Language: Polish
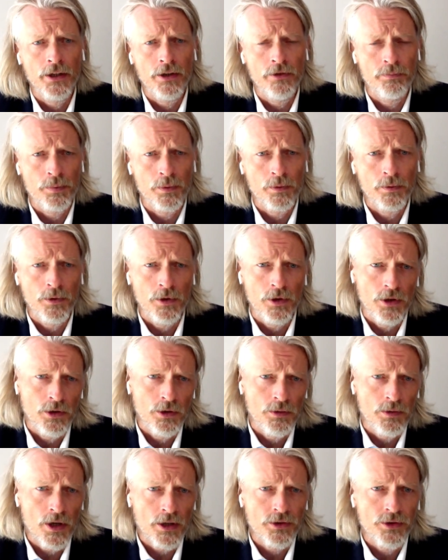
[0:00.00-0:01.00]
i,
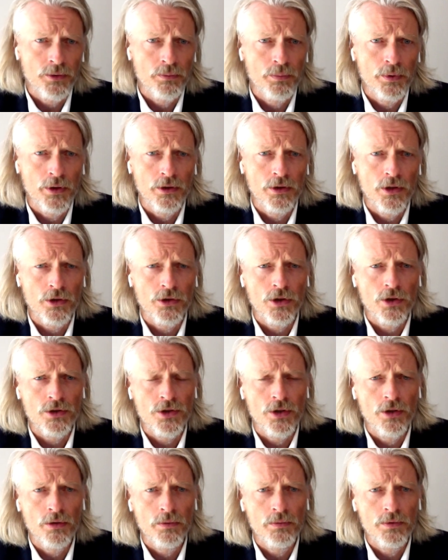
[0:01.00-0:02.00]
i jak gdyby no to,
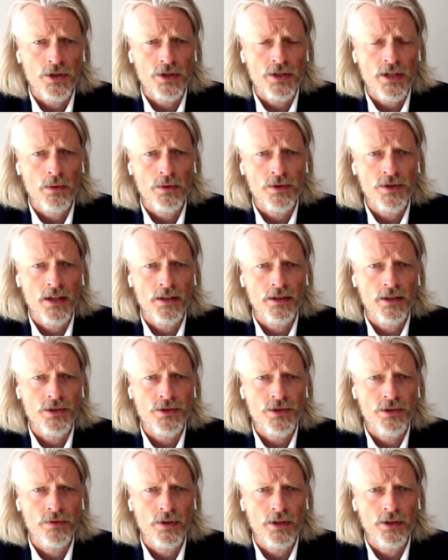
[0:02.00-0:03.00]
co zostało
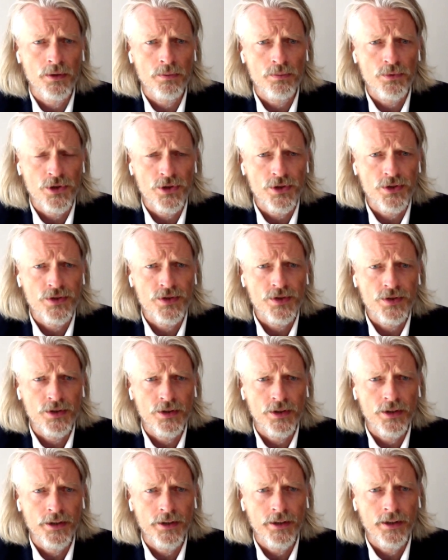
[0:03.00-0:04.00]
zaadresowane przez
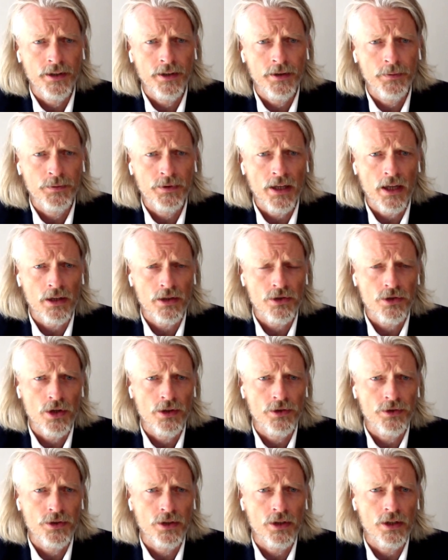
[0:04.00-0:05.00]
tarczę
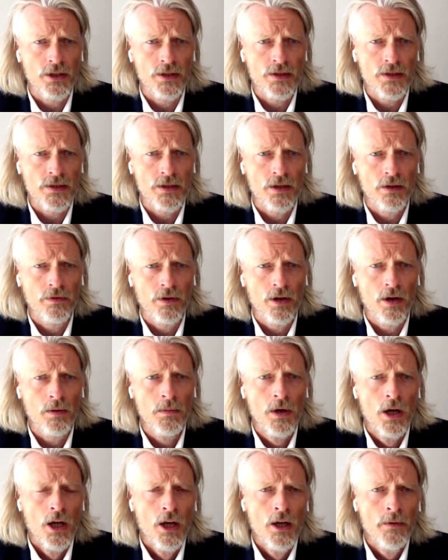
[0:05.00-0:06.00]

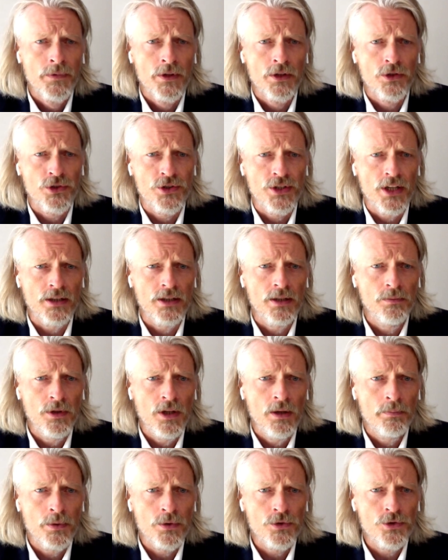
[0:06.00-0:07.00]
antykryzysową, że za tym
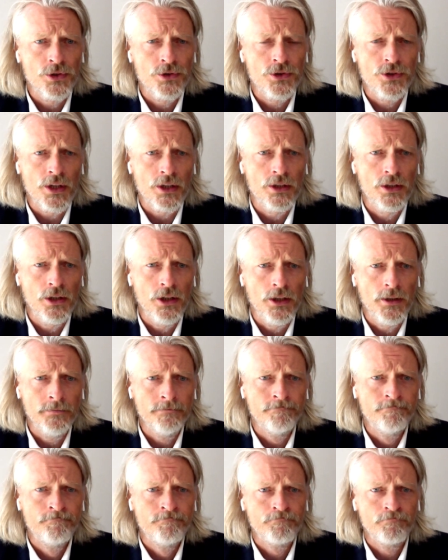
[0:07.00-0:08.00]
nie poszedł taki,
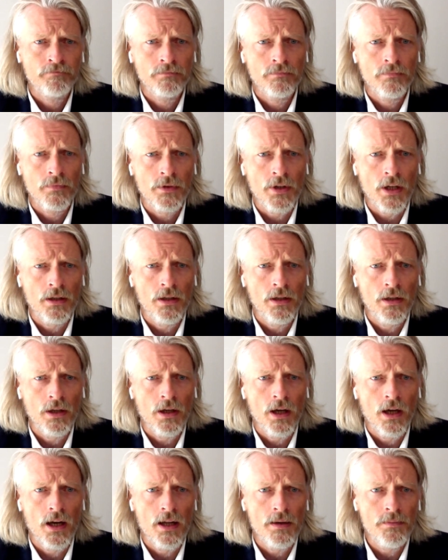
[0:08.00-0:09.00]
mm, taki
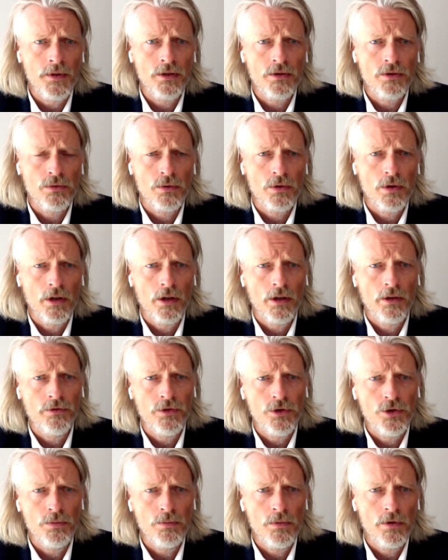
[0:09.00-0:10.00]
element, który
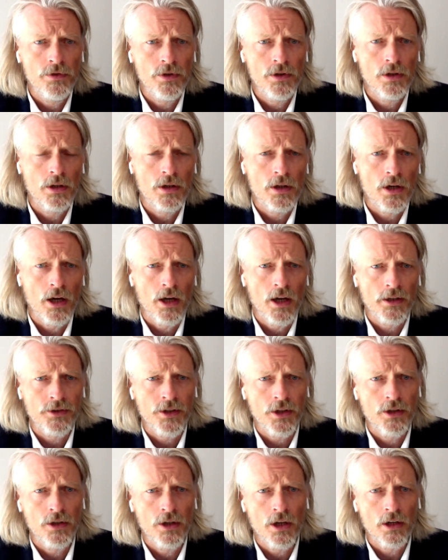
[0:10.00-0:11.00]
widzimy w innych krajach,
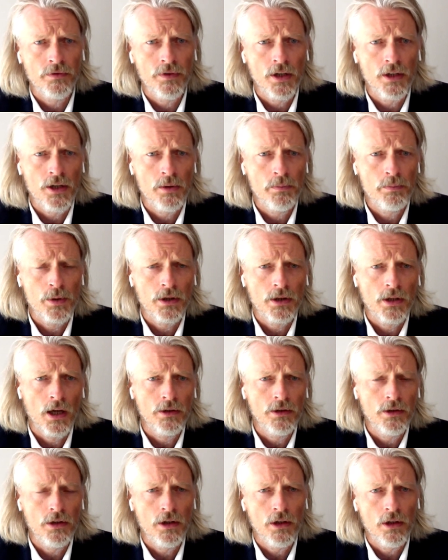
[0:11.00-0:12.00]
takich jak Wielkiej
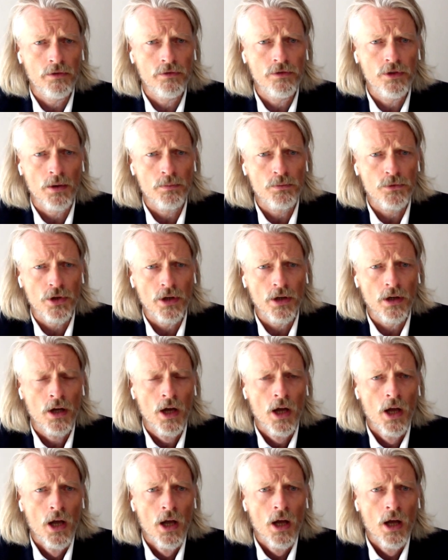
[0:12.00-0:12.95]
Brytanii i w Niemczech,